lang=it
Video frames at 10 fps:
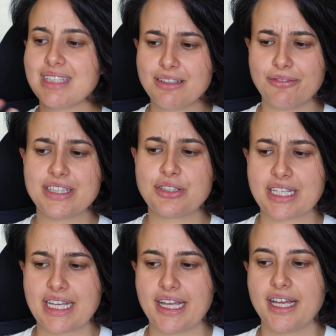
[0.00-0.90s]
Il fatto
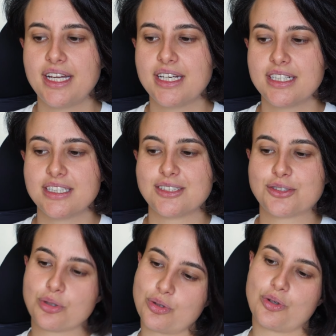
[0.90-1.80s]
è che
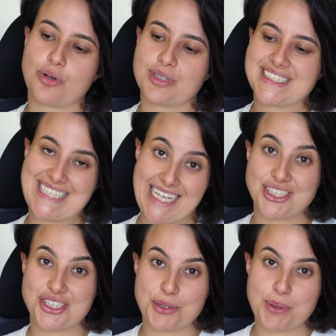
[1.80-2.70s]
sono
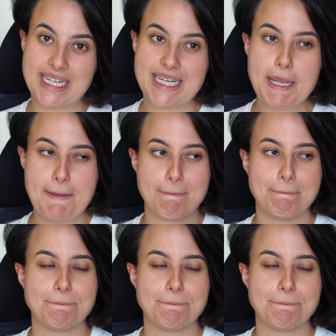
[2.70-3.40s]
saggi quelli